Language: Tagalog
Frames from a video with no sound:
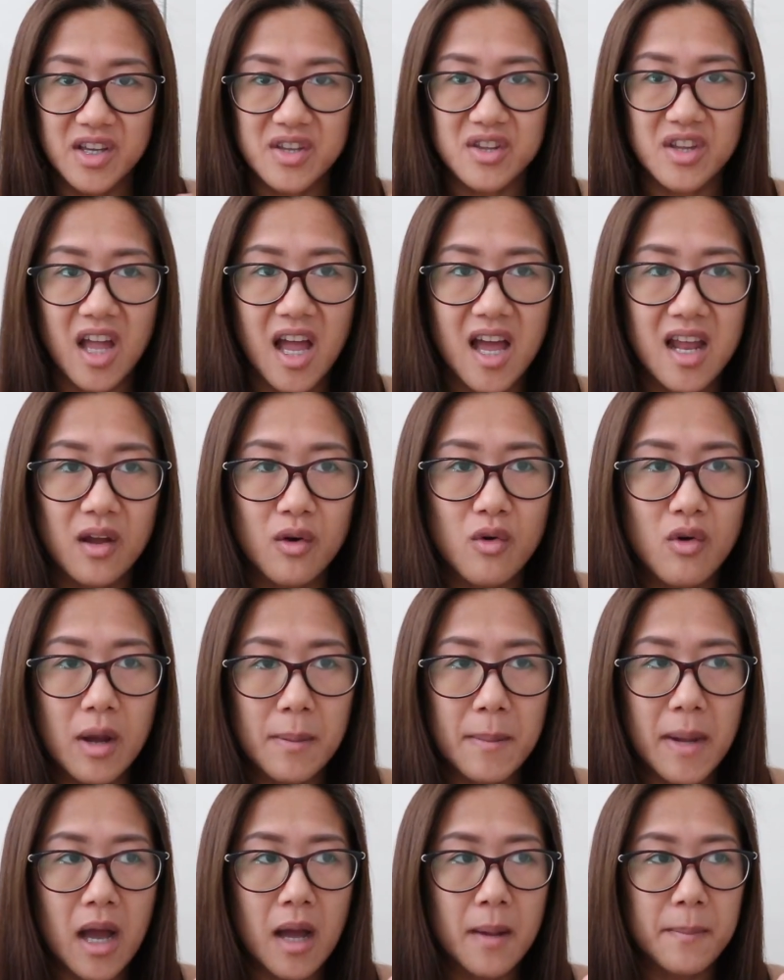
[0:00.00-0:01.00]
Ayun, akala ko
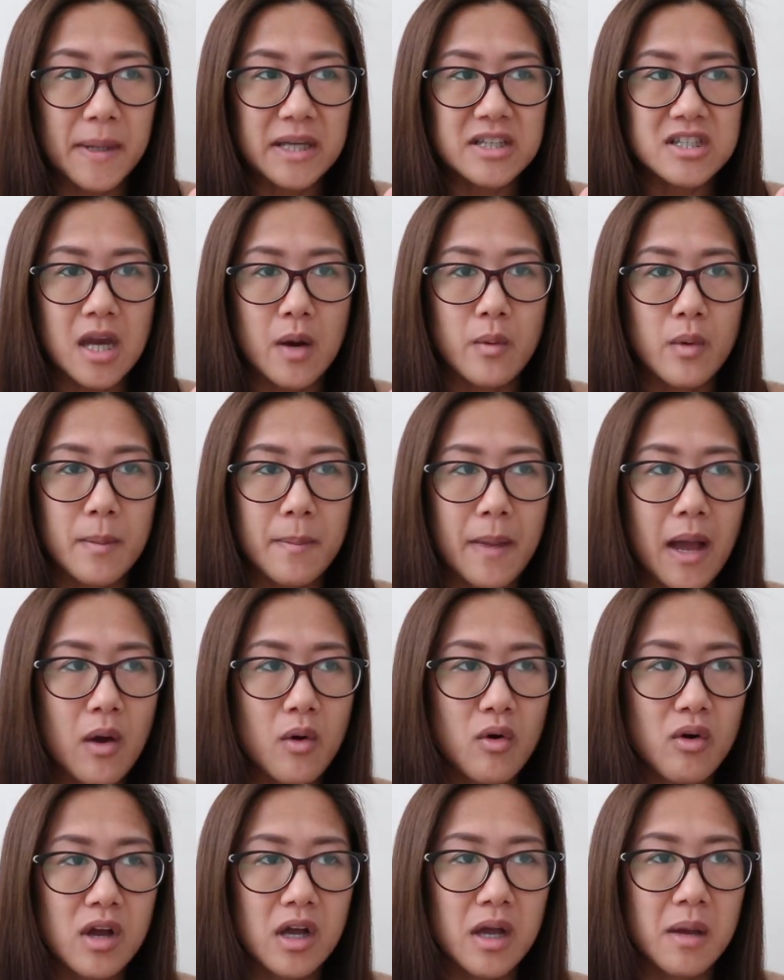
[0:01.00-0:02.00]
nga makakapag-shower pa
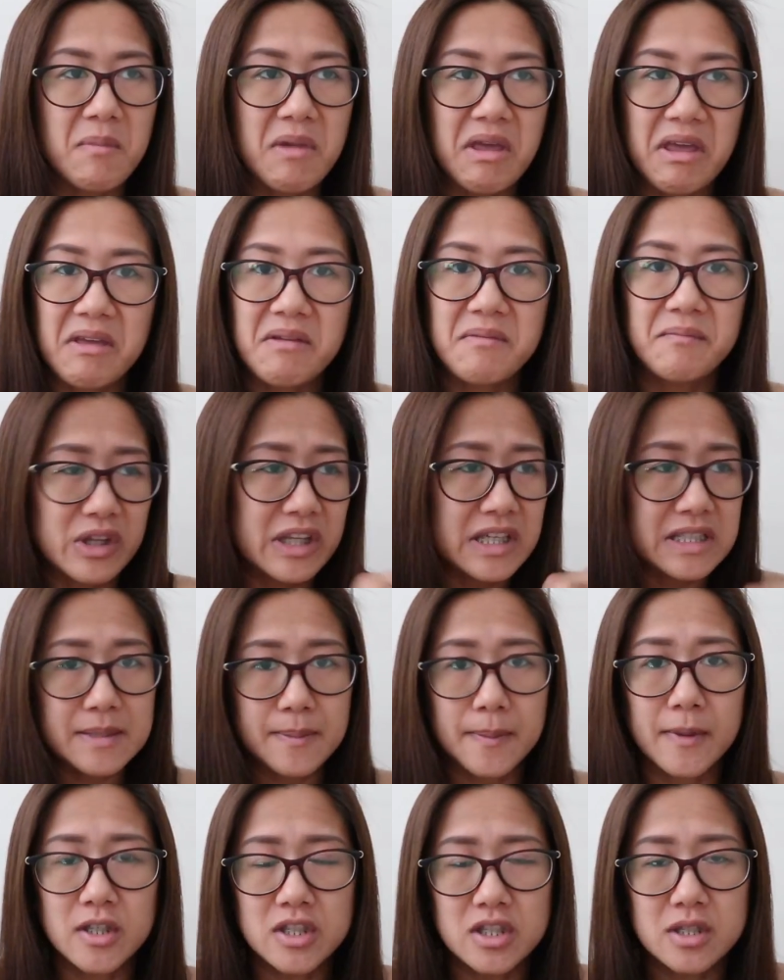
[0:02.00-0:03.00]
ako kagabi.
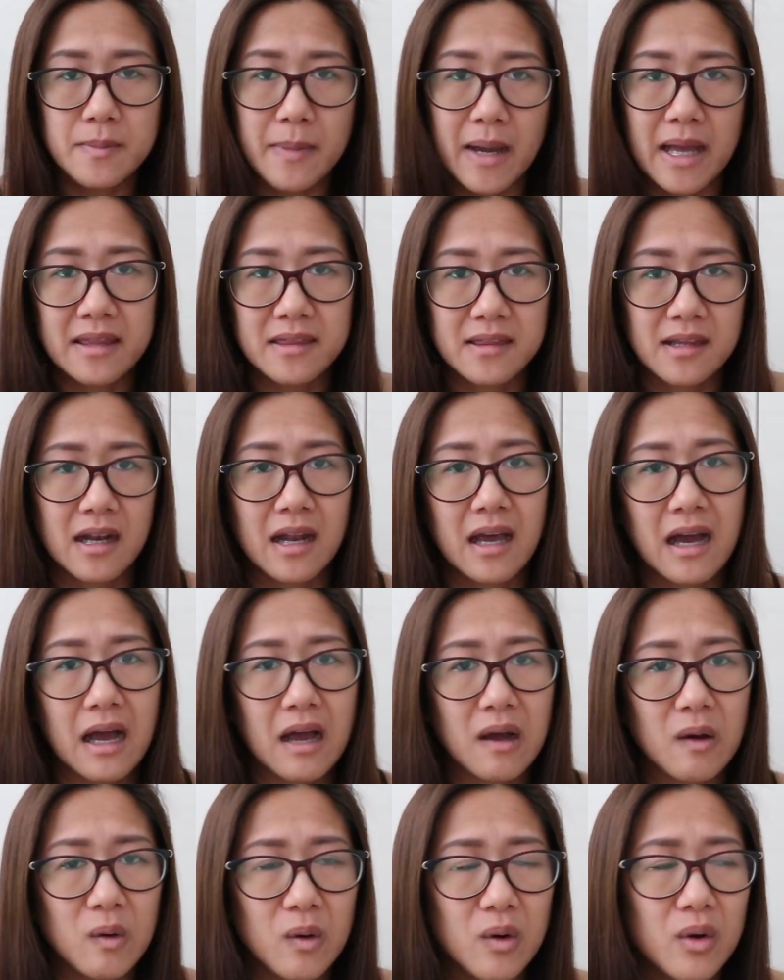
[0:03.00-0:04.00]
Nag-sponge bath na lang
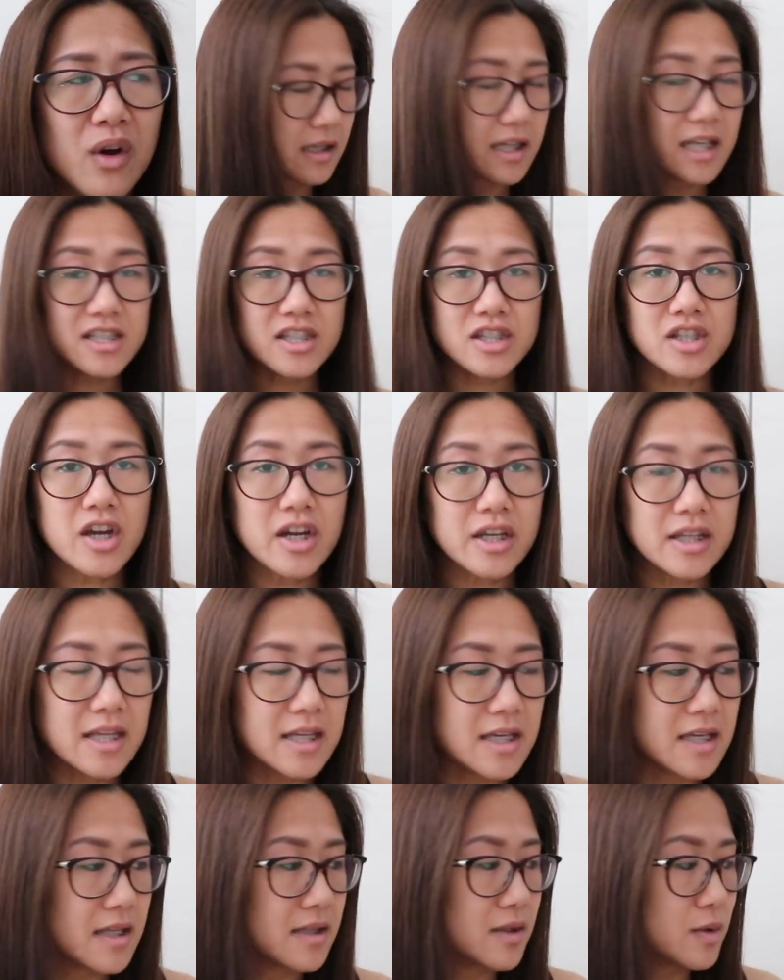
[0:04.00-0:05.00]
ako. Let's start
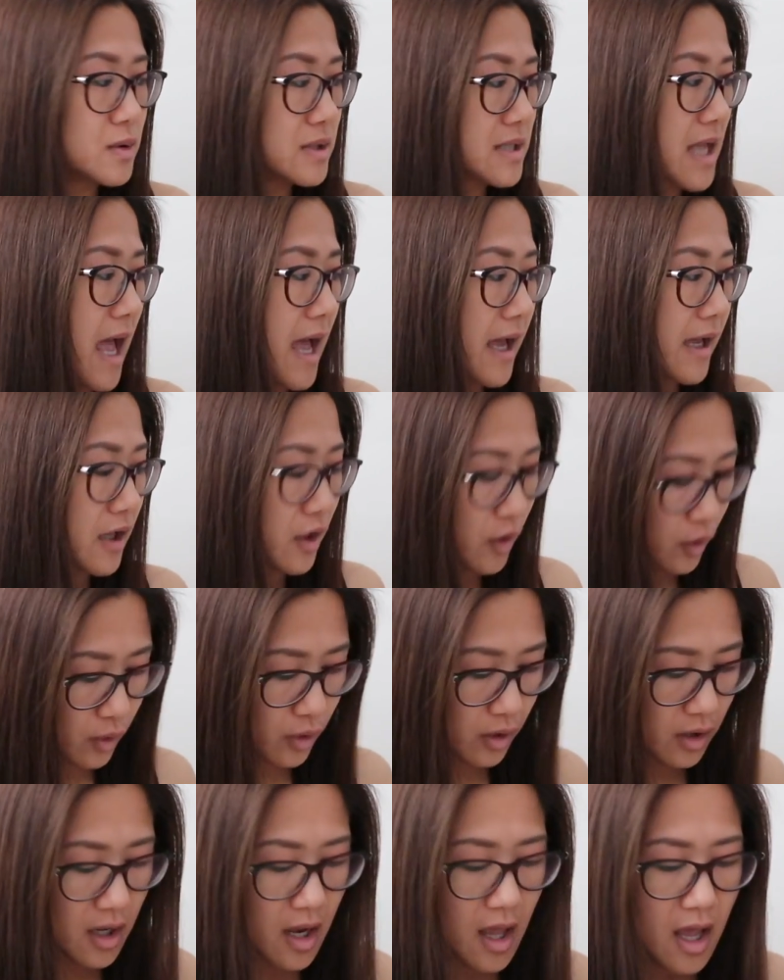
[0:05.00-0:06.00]
na dun sa aking
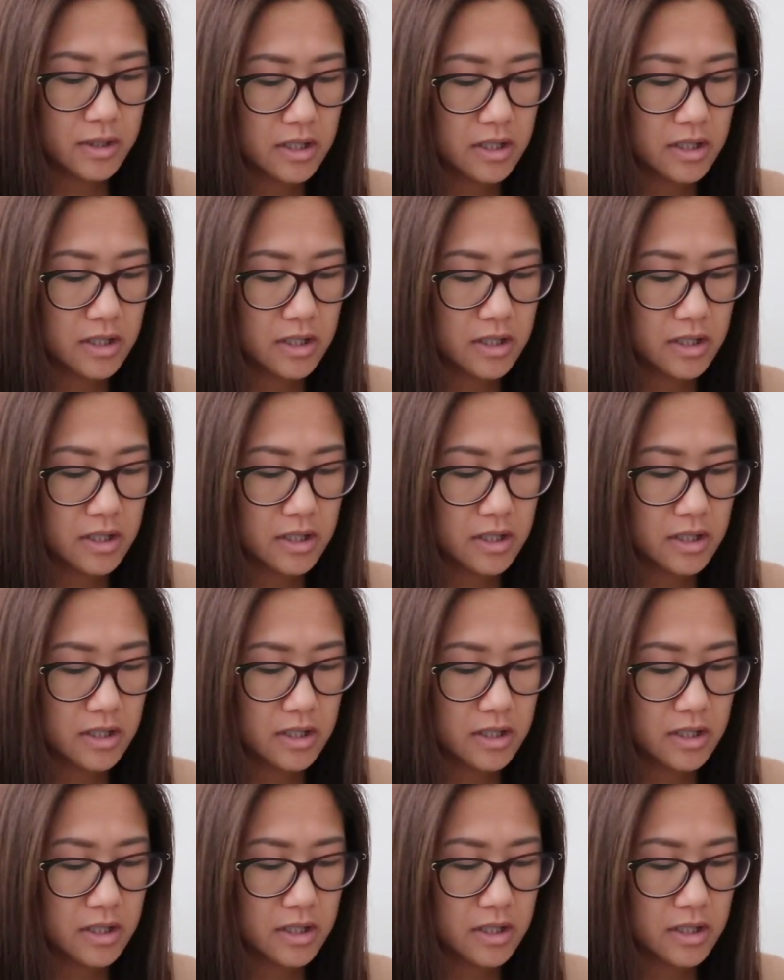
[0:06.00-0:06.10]
haul.